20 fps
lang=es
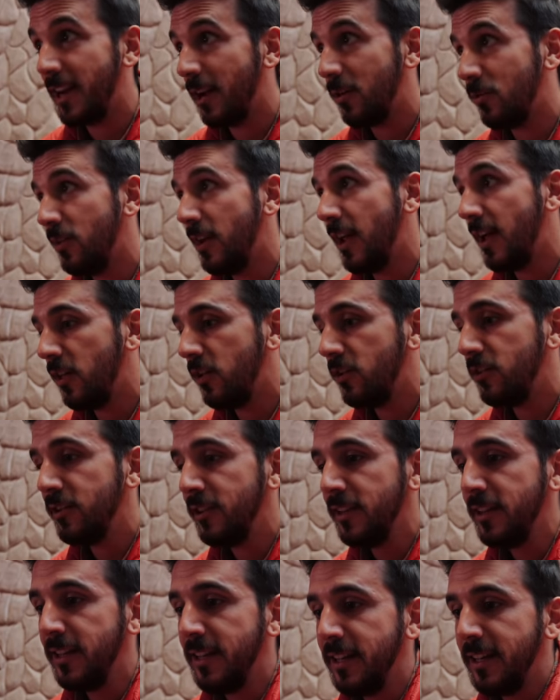en algún lado,
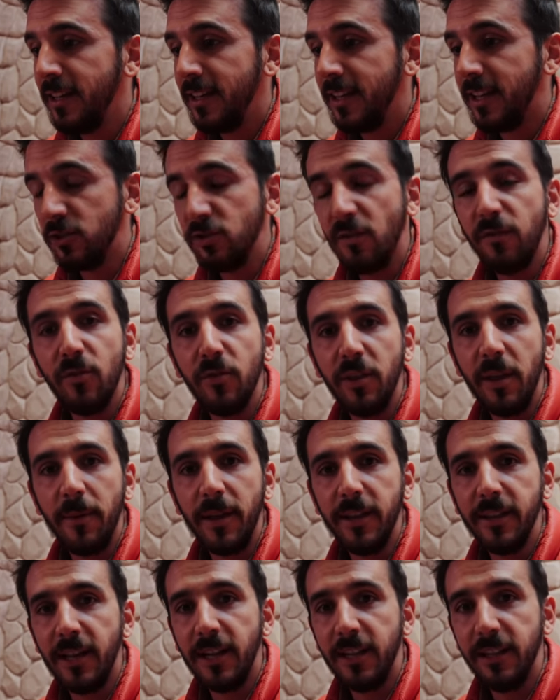que eso es
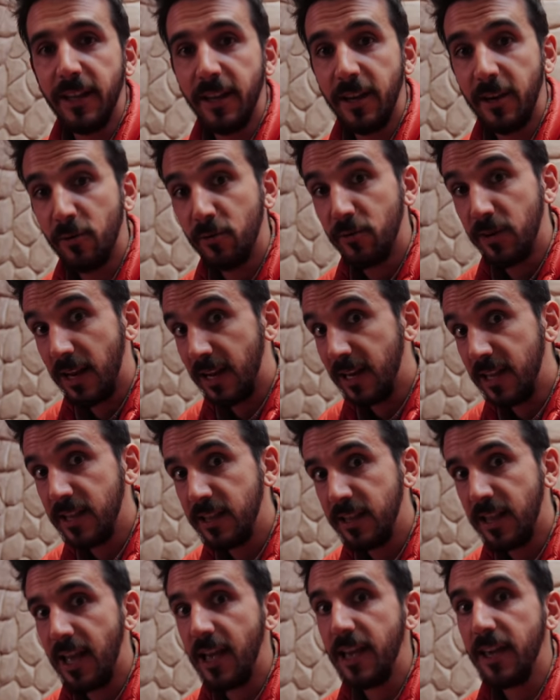fundamental, tener una
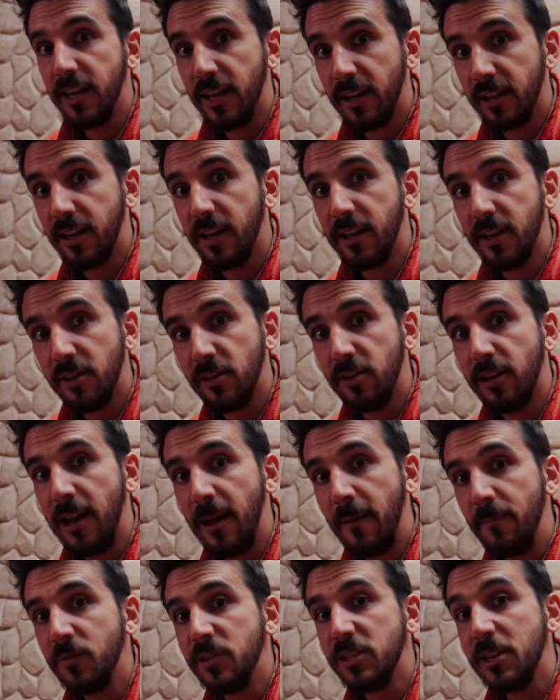lista e ir
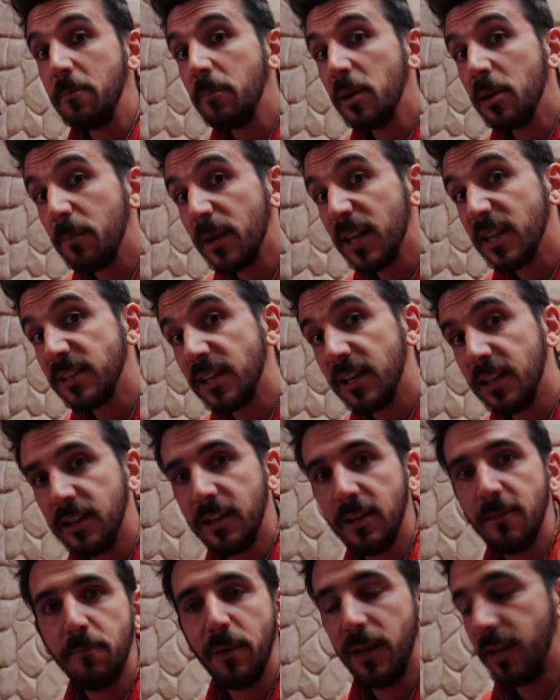teniéndola siempre
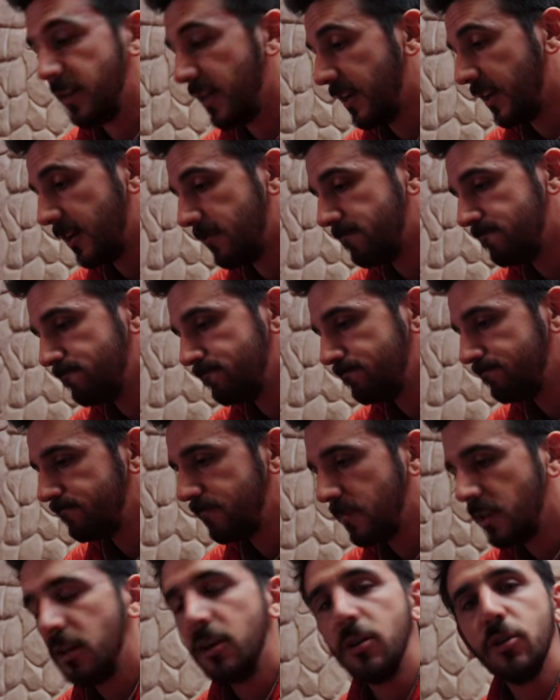presente para tener
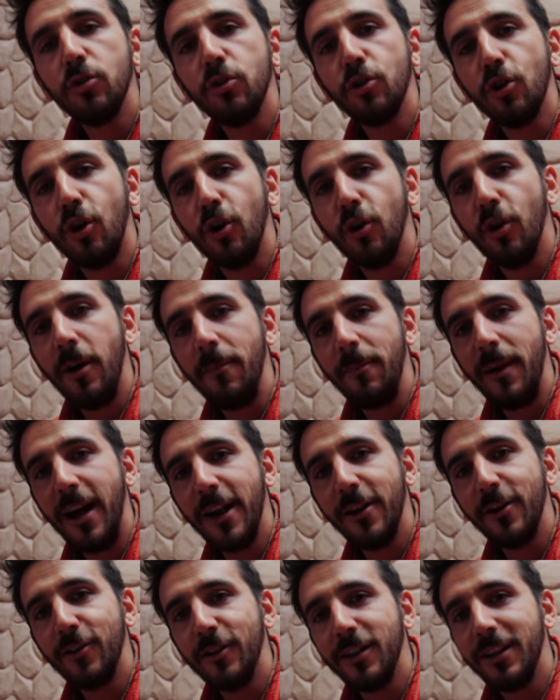todo a
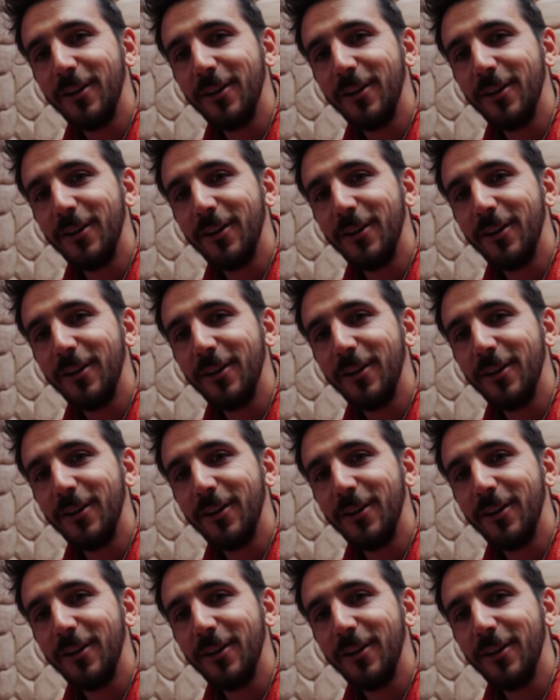mano